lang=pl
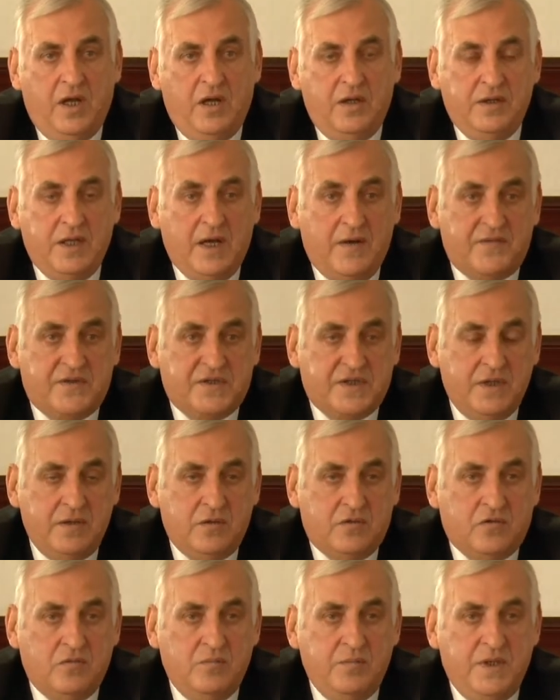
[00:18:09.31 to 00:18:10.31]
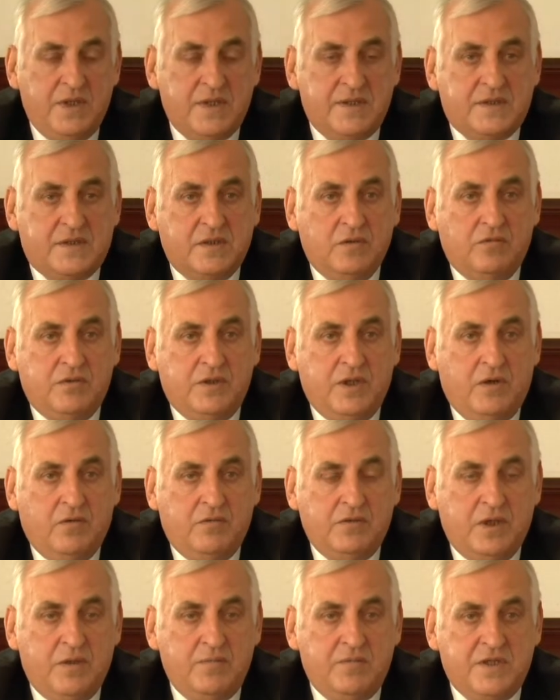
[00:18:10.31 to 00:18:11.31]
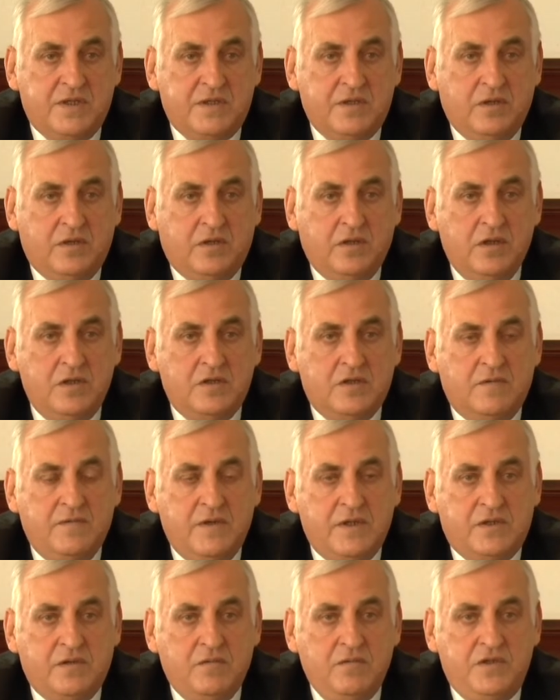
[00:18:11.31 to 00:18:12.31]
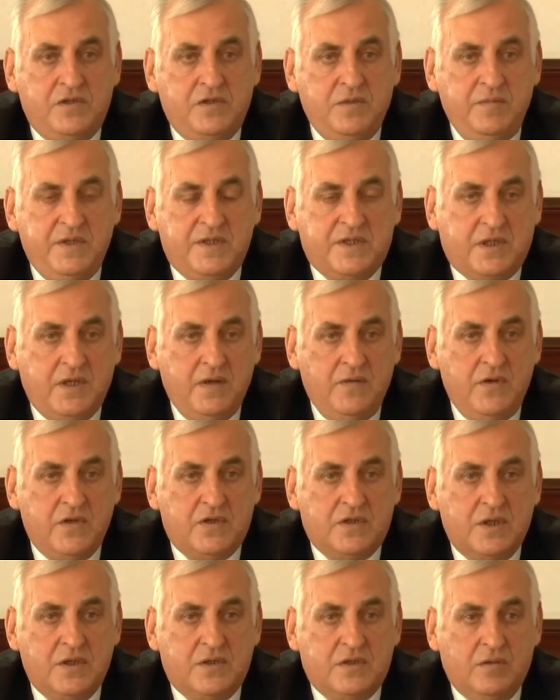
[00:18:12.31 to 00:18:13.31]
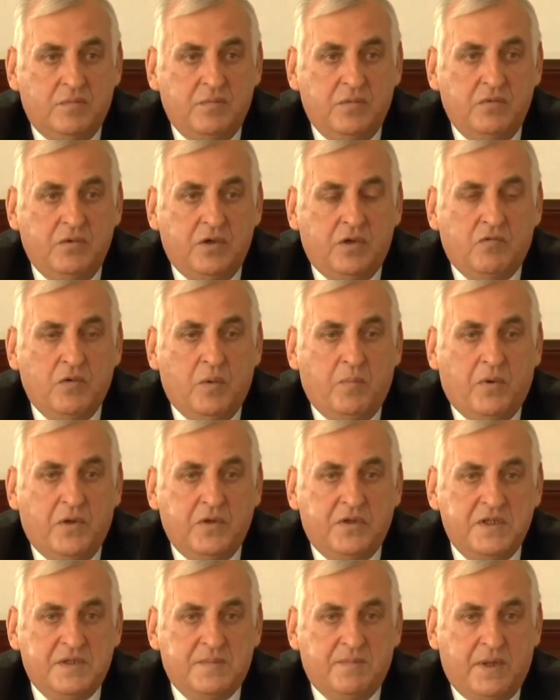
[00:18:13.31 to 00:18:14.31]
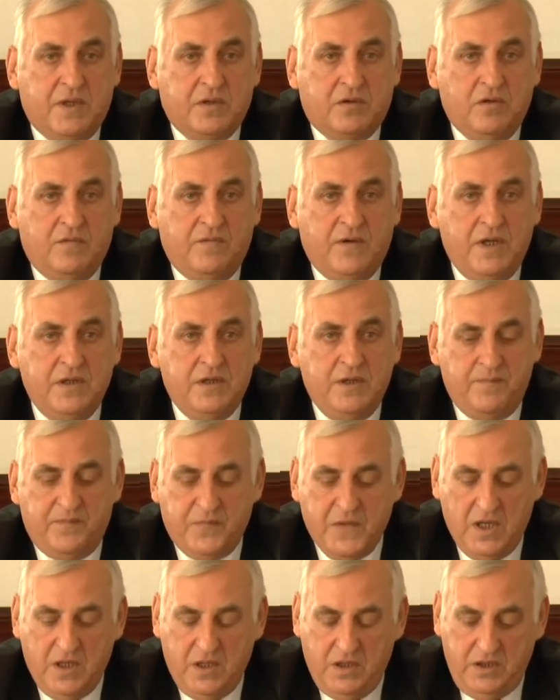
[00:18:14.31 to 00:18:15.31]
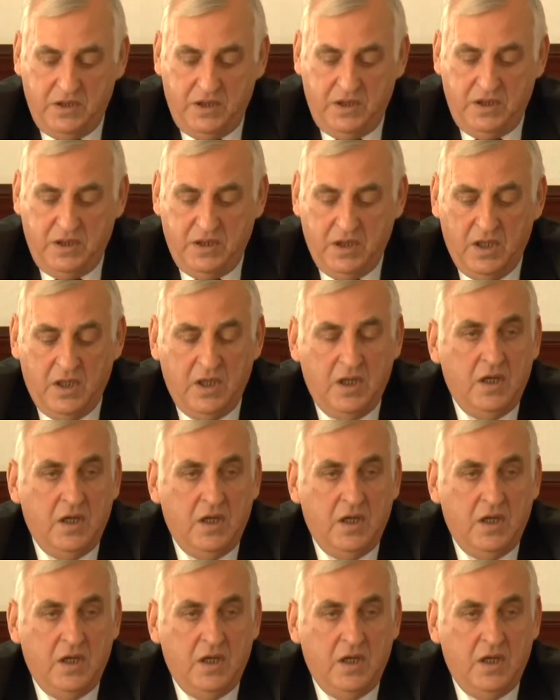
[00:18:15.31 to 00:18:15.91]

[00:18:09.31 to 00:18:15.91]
na, w centrum miasta udało nam się zlokalizować na ulicy Mickiewicza, co były kłopoty z parkowaniem i